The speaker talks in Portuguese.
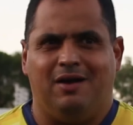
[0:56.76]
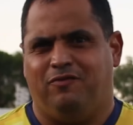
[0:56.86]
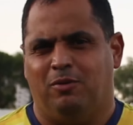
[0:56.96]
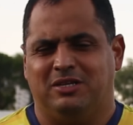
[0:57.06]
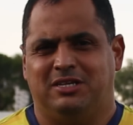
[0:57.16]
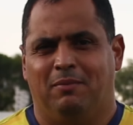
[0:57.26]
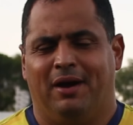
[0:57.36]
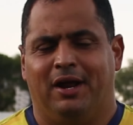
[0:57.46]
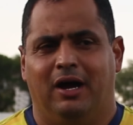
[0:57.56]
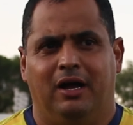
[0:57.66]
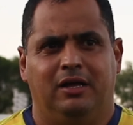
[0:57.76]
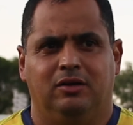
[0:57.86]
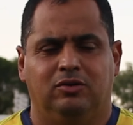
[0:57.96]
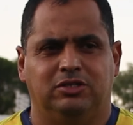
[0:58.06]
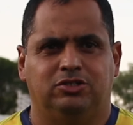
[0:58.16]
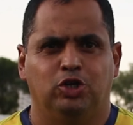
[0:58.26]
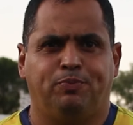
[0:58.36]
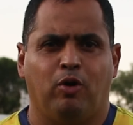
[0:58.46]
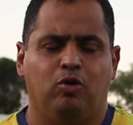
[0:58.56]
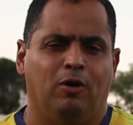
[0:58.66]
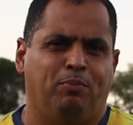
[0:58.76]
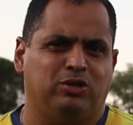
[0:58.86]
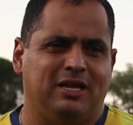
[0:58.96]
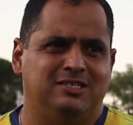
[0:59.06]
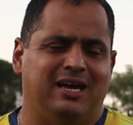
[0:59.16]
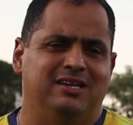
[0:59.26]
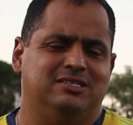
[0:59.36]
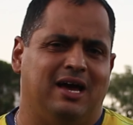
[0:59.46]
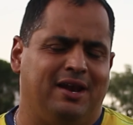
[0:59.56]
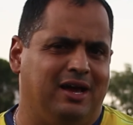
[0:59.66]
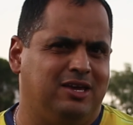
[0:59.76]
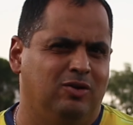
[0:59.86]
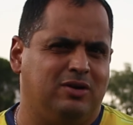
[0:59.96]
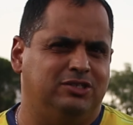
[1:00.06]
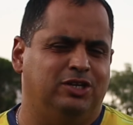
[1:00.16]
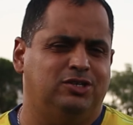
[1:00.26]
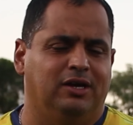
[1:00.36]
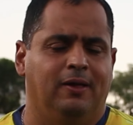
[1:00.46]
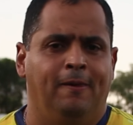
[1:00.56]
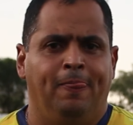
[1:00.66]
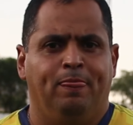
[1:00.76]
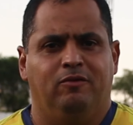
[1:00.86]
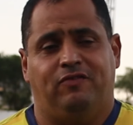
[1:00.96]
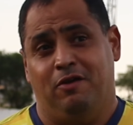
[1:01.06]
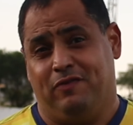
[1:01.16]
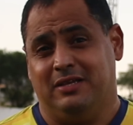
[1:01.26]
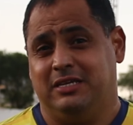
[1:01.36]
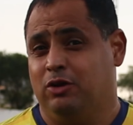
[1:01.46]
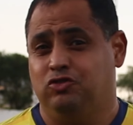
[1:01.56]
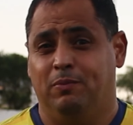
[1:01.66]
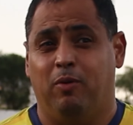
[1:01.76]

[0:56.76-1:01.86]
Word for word: foi uma semana onde a gente procurou potencializar né, aquilo que a gente vem fazendo de